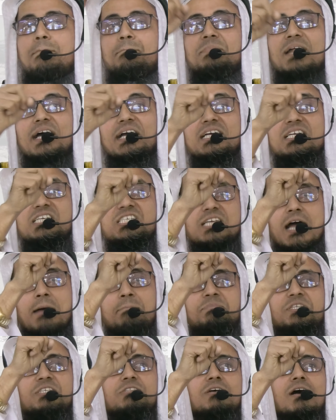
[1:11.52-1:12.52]
আপনাকে হিসাব
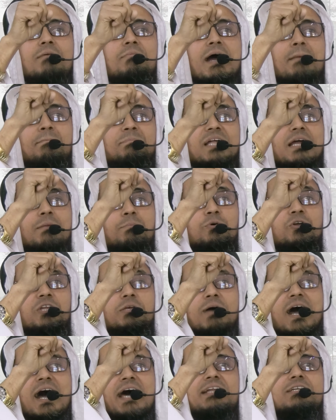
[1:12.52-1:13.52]
দিতে হবে আপনার
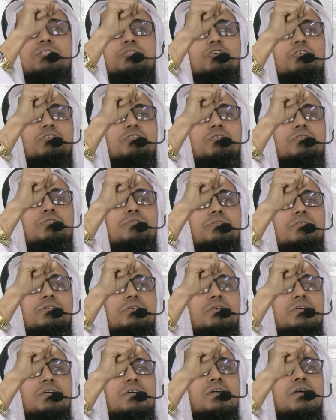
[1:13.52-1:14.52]
পরিবারের জন্য
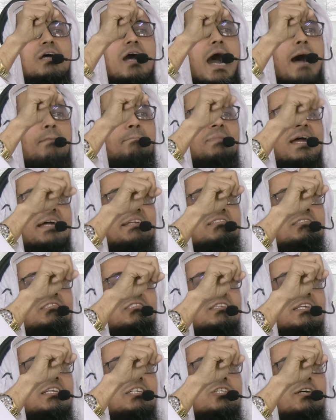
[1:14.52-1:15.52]
আপনার
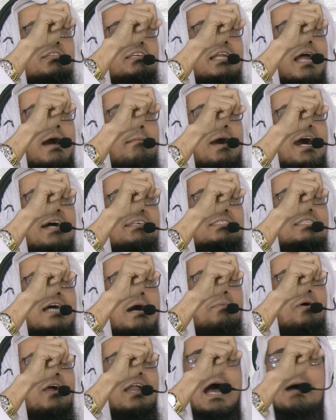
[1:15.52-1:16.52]
স্ত্রী যদি নামাজ না
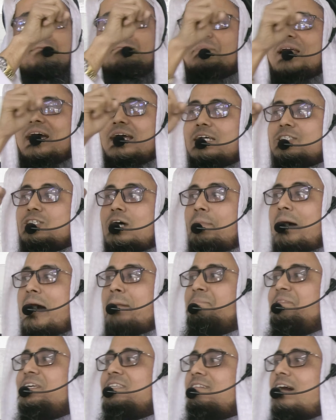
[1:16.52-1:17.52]
পড়ে আপনাকে
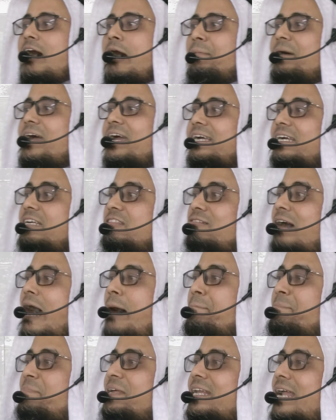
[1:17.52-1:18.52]
জবাব দিতে হবে কিন্তু
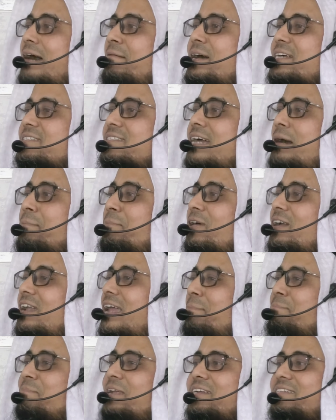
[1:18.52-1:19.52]
আপনি নামাজ না পড়লে
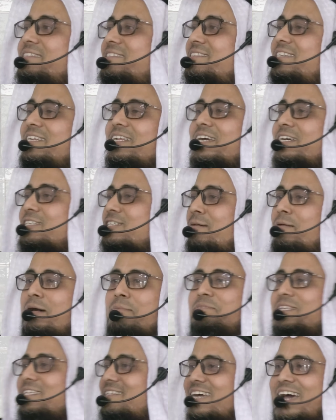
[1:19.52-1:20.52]
আপনার স্ত্রীকে
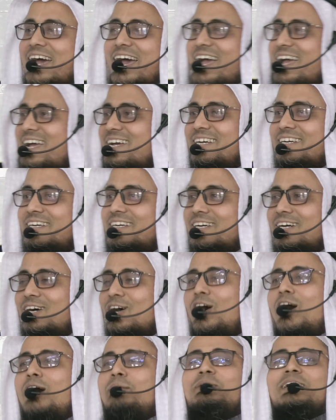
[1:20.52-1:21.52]
জবাব দিতে
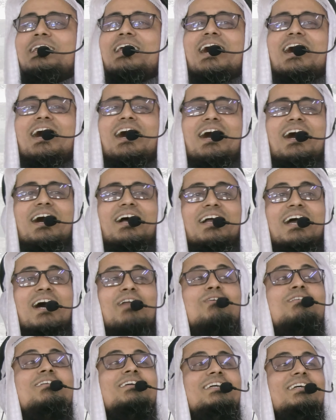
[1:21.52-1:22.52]
হবে না
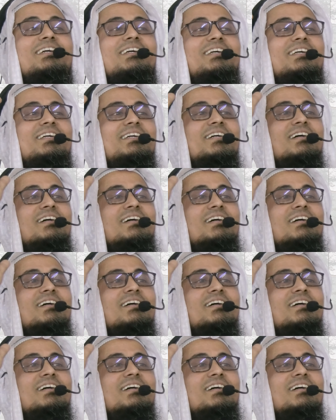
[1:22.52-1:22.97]
কারণ কি